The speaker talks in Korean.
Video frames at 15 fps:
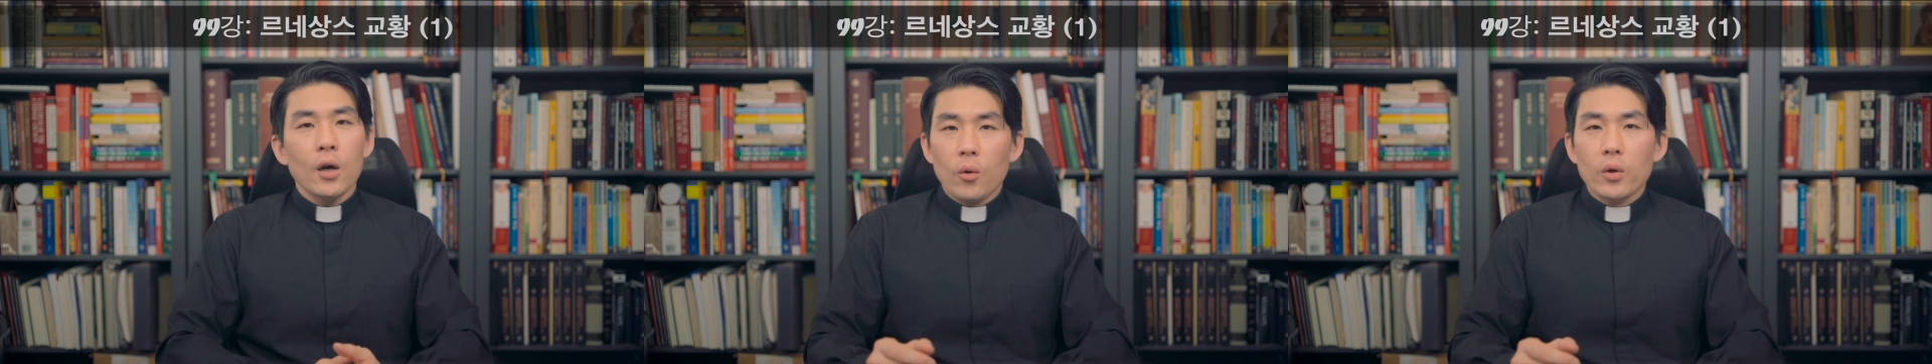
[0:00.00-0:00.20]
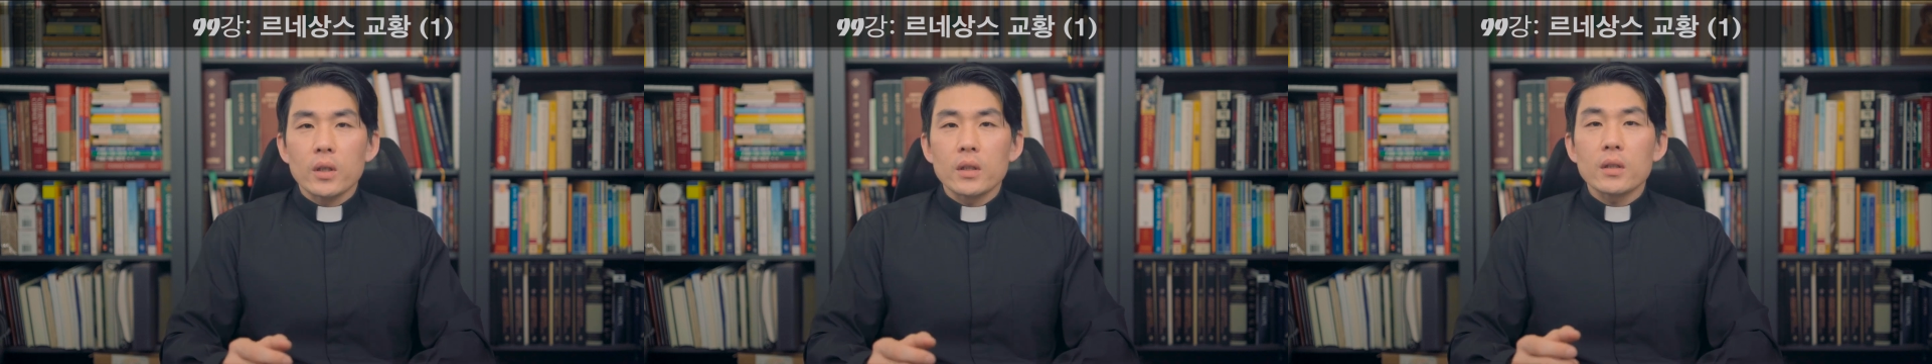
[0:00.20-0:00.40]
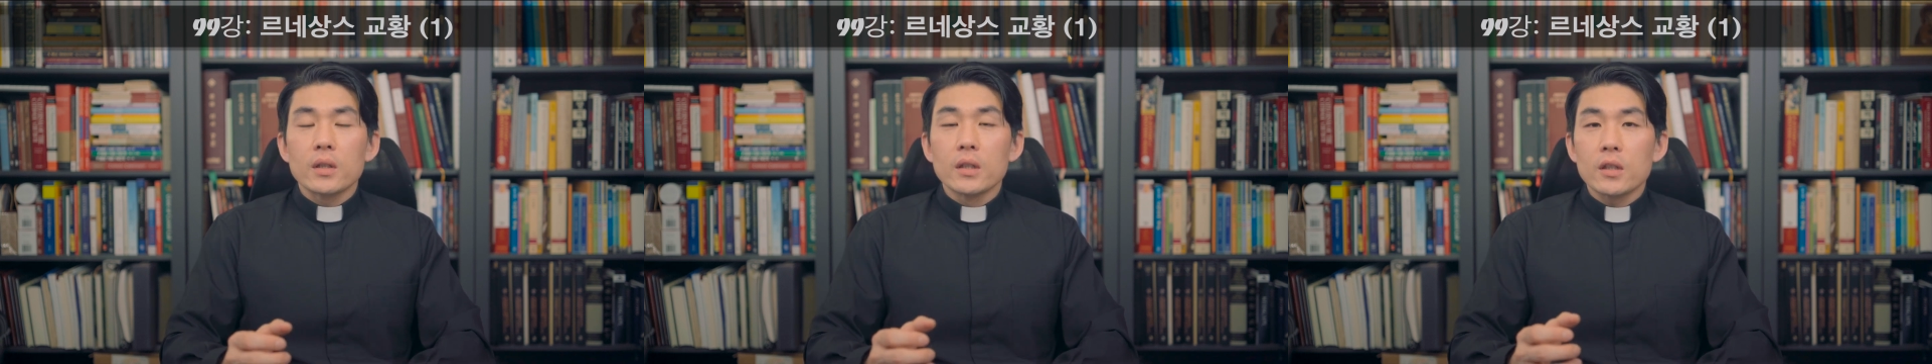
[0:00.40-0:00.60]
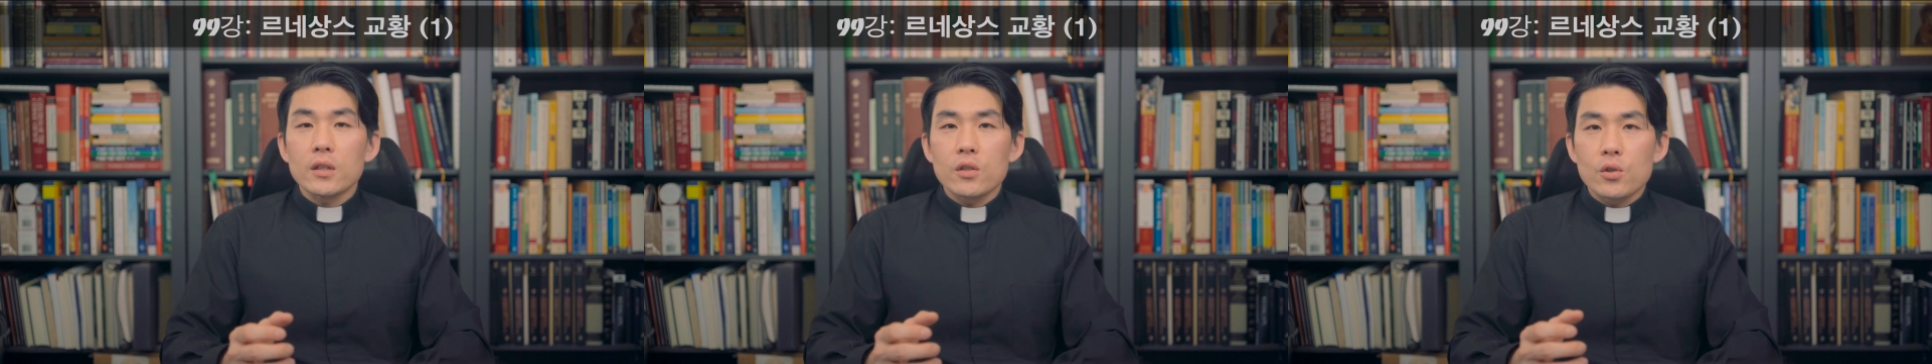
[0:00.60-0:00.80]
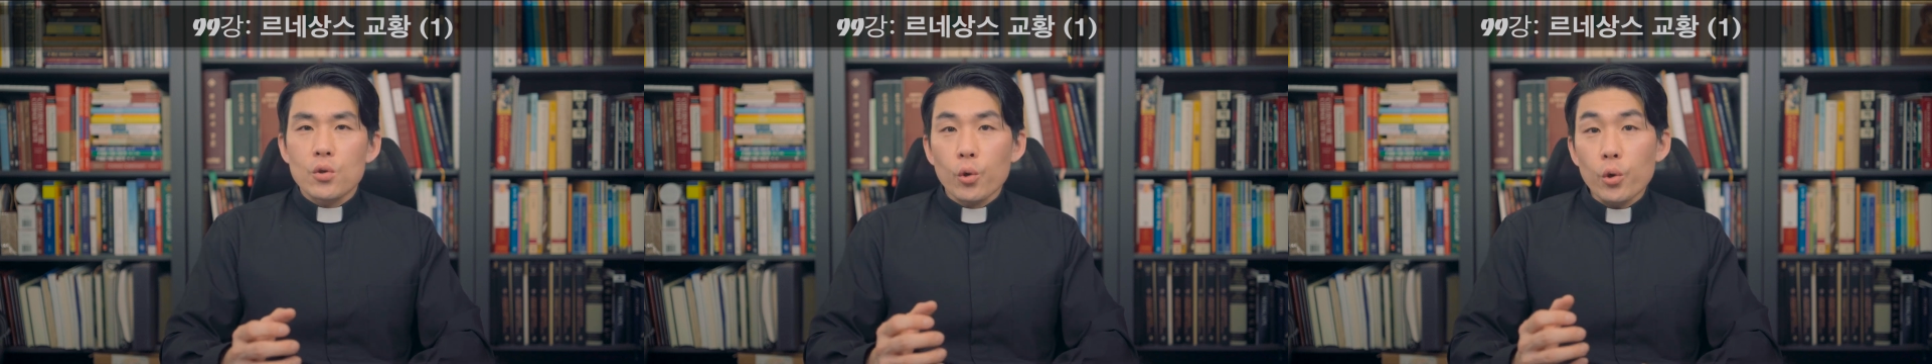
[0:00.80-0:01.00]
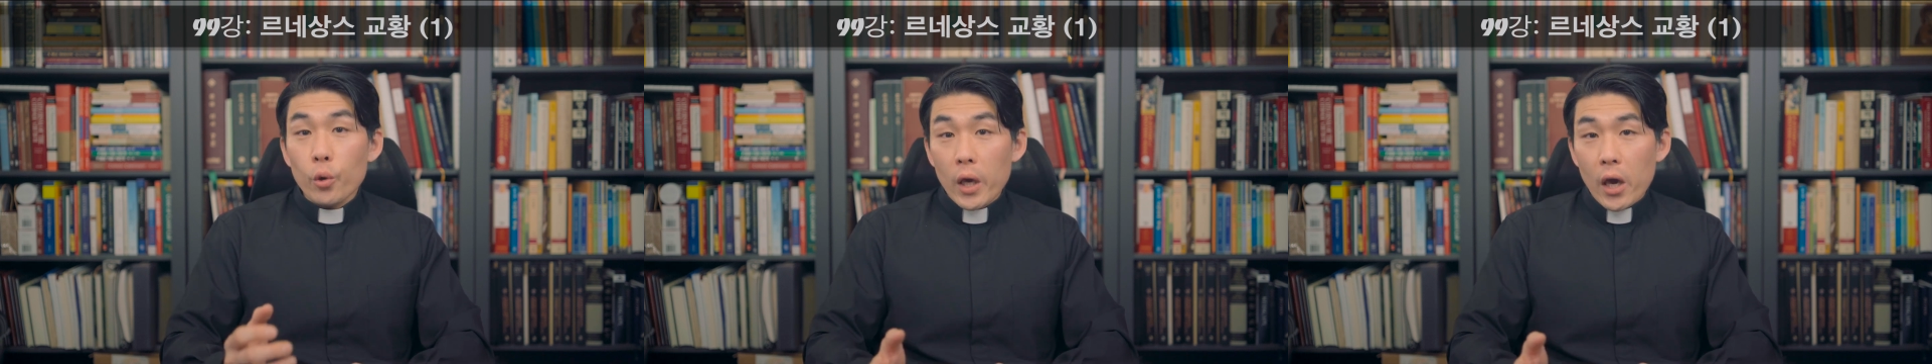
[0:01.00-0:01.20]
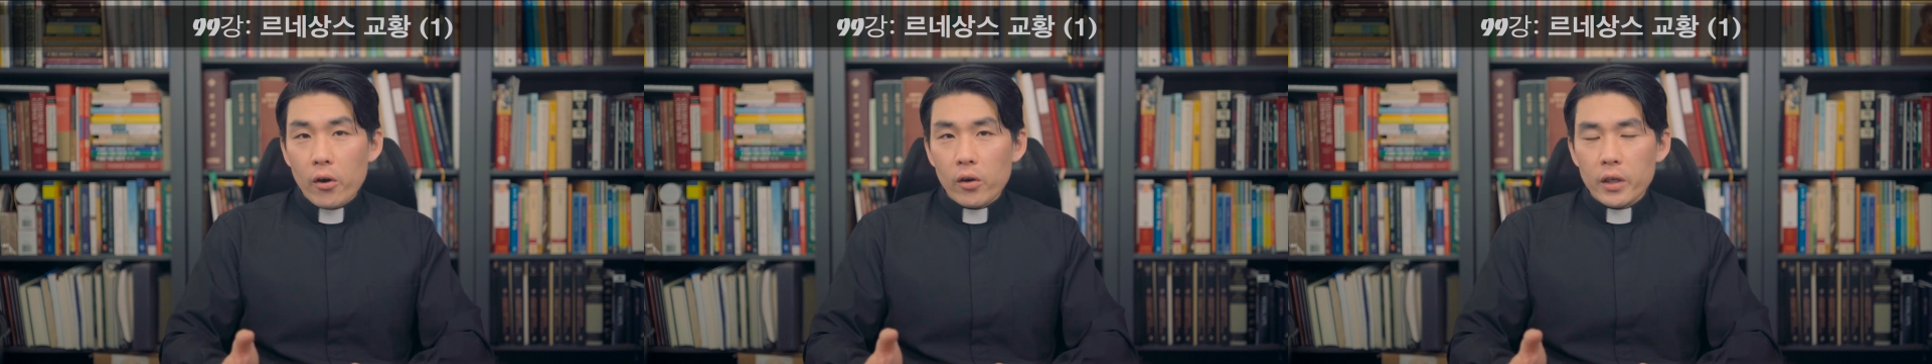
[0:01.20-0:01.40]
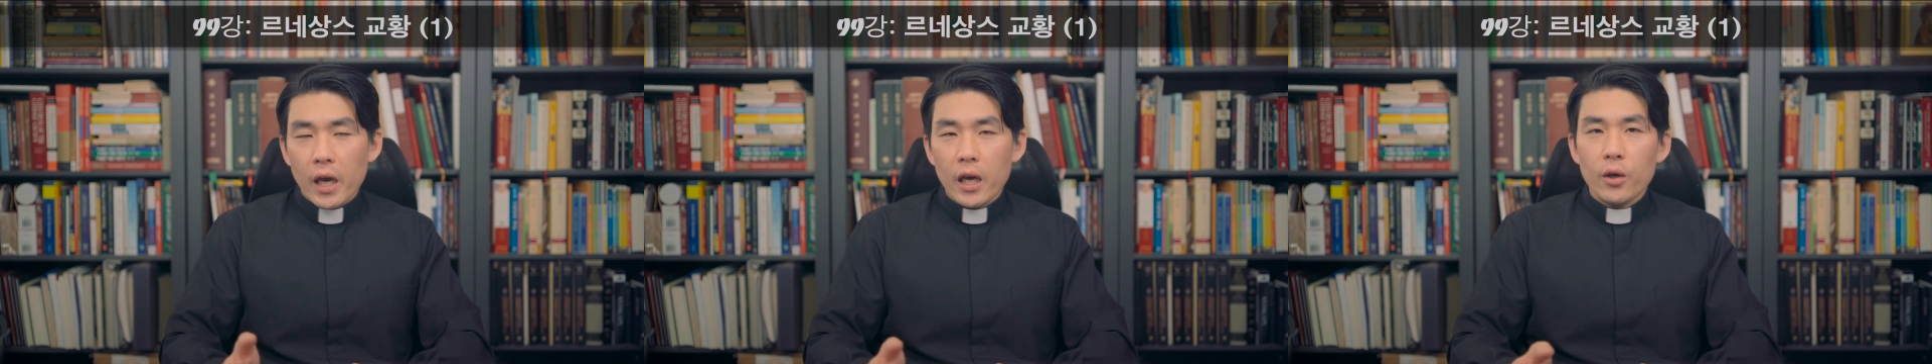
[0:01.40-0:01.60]
혹은 그
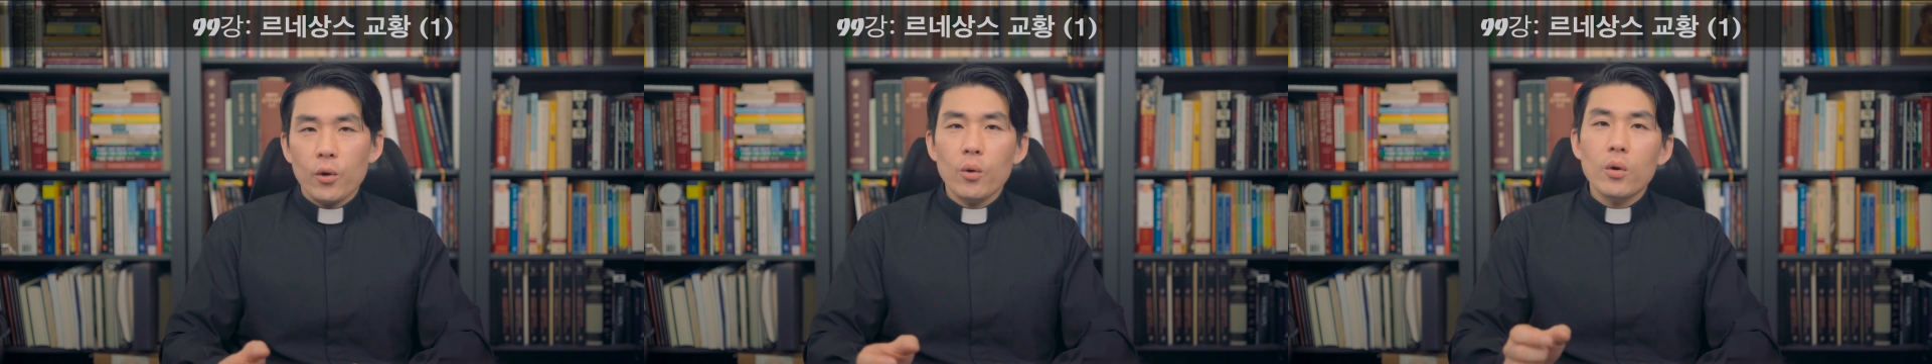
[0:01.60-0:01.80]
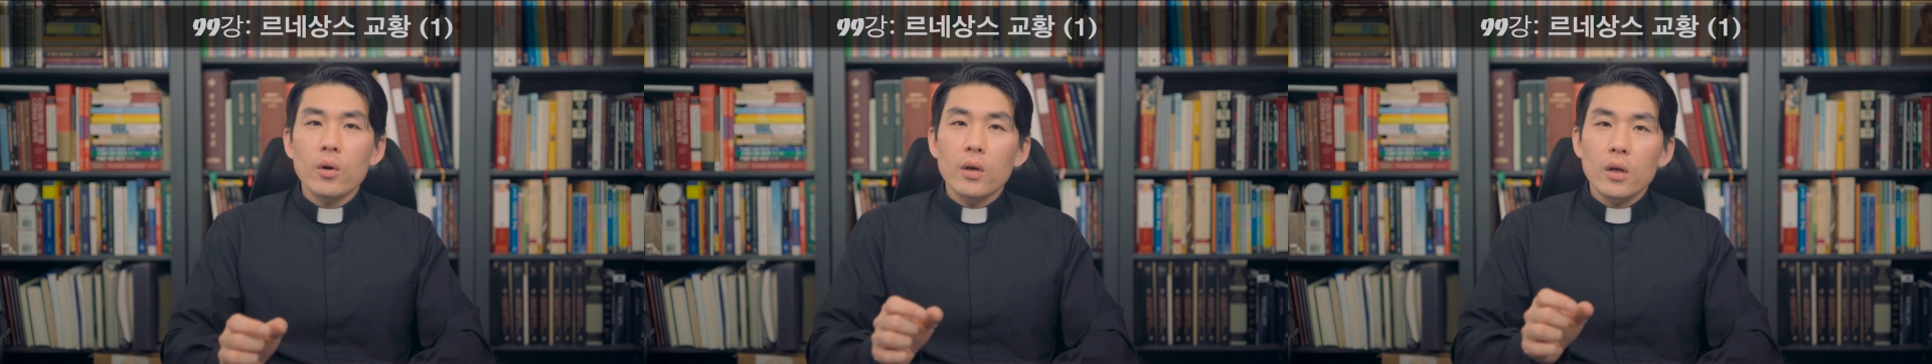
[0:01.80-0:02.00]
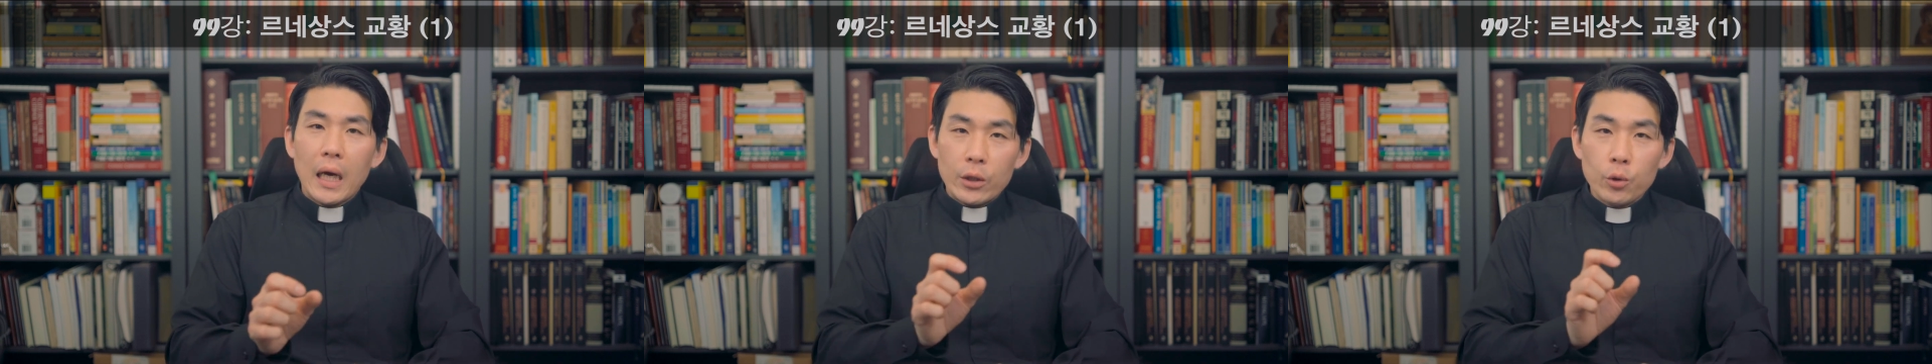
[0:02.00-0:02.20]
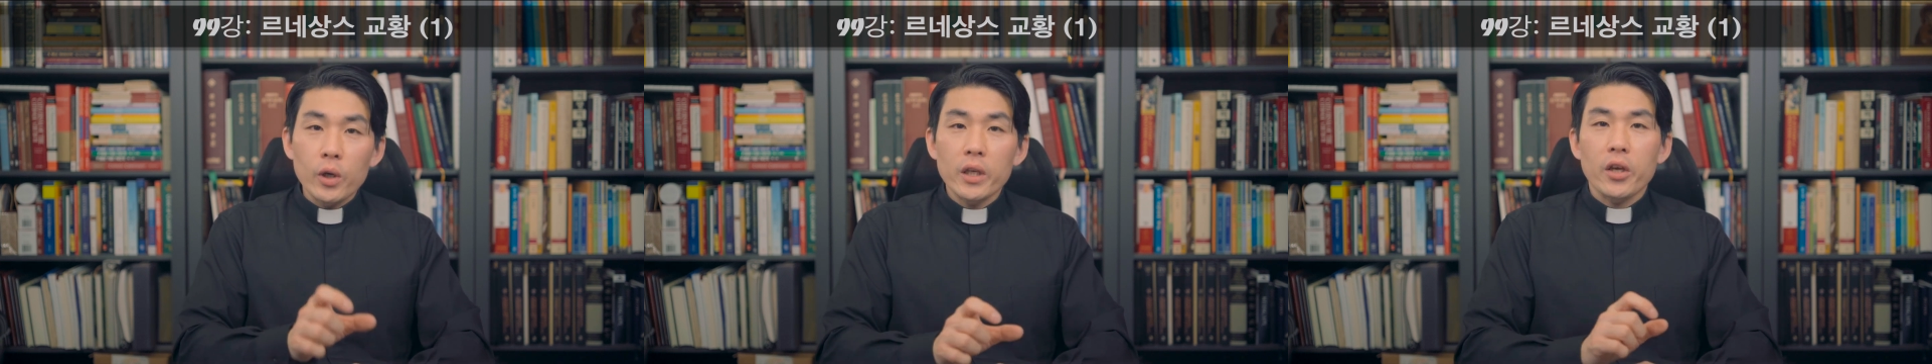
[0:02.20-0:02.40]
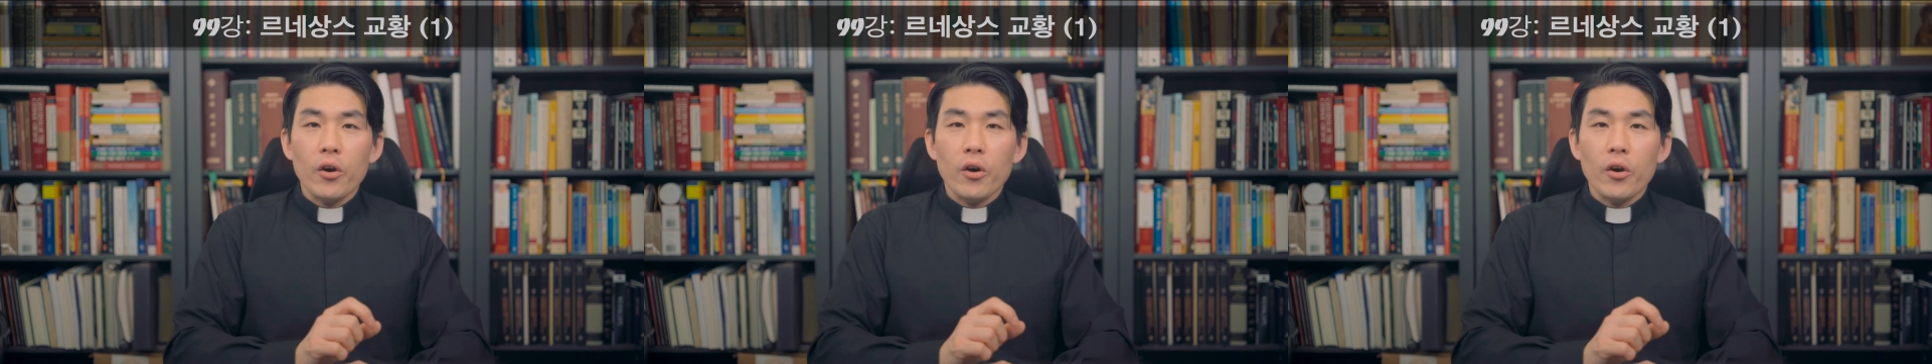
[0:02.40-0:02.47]
종교개혁을 계기로 가톨릭